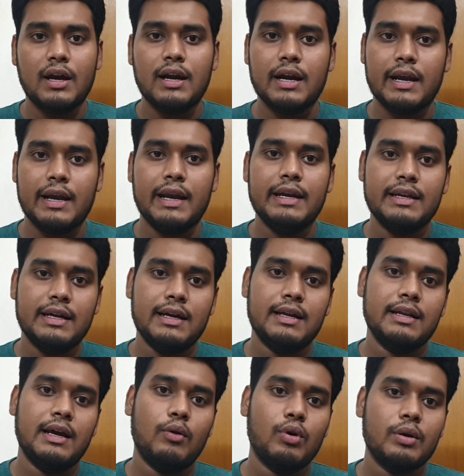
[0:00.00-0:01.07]
আর এটা
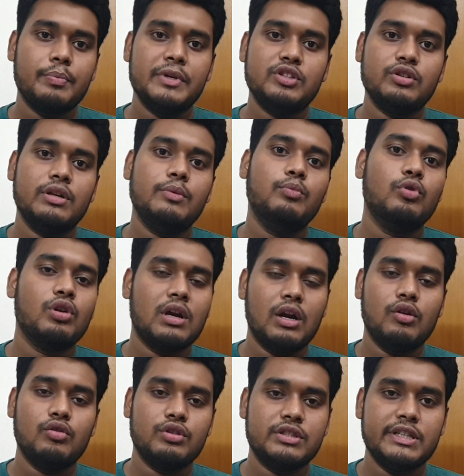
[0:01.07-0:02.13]
নেওয়ার পিছনে মূল
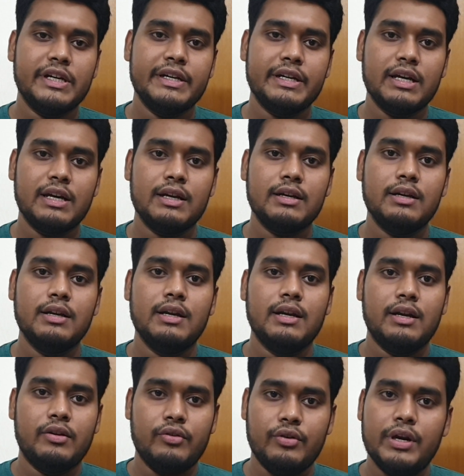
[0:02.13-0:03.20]
কারণ হচ্ছে এটার
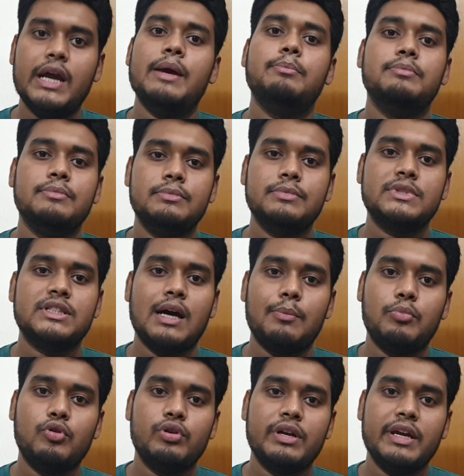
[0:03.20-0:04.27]
র্যাম
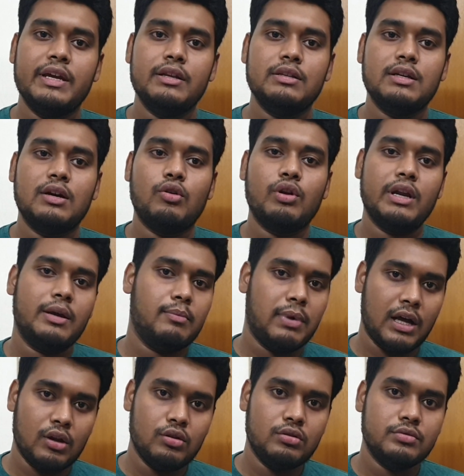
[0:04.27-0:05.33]
সাপোর্টিংটা অনেক
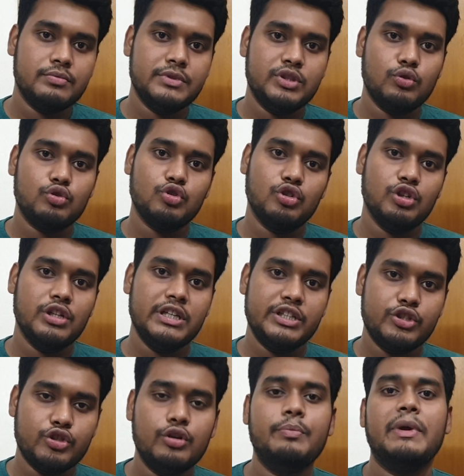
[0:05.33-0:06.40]
ভালো
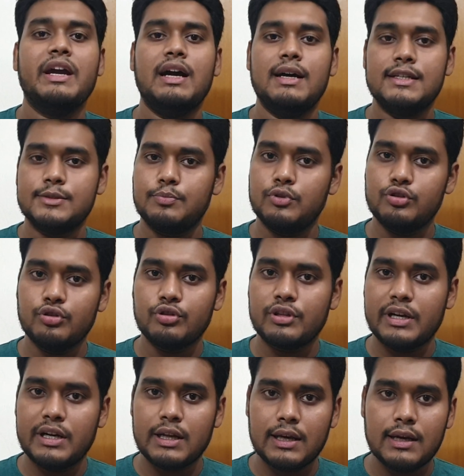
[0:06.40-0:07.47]
চৌচল্লিশশো মেগাহার্স পর্যন্ত
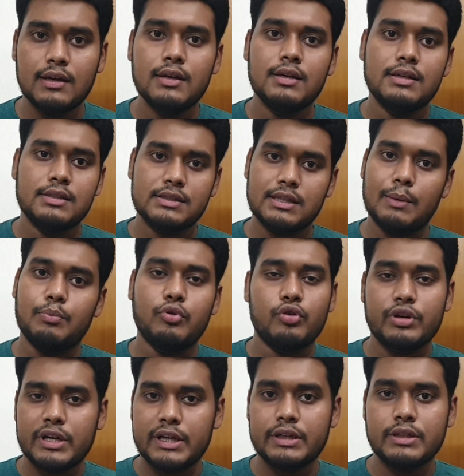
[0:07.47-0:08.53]
এটা
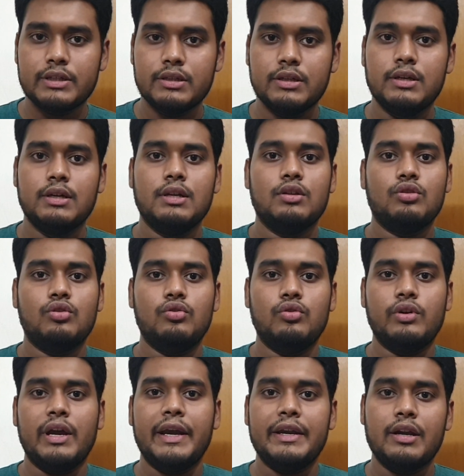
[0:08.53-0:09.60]
সাপোর্টেড তো
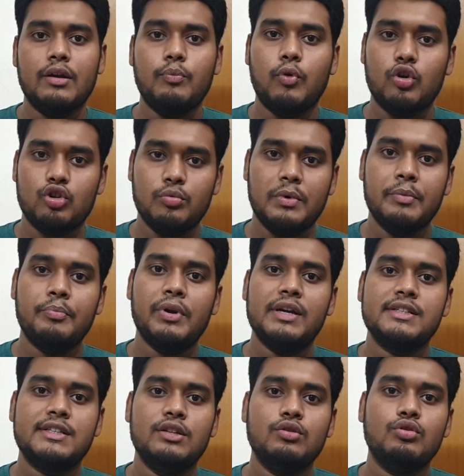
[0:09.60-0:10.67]
এটার বর্তমান
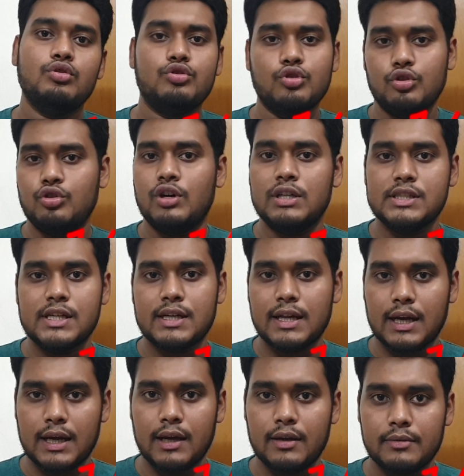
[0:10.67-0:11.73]
প্রাইস কিন্তু চোদ্দো হাজার
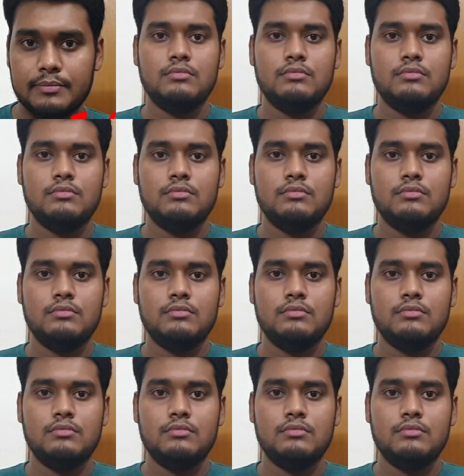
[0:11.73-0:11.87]
টাকা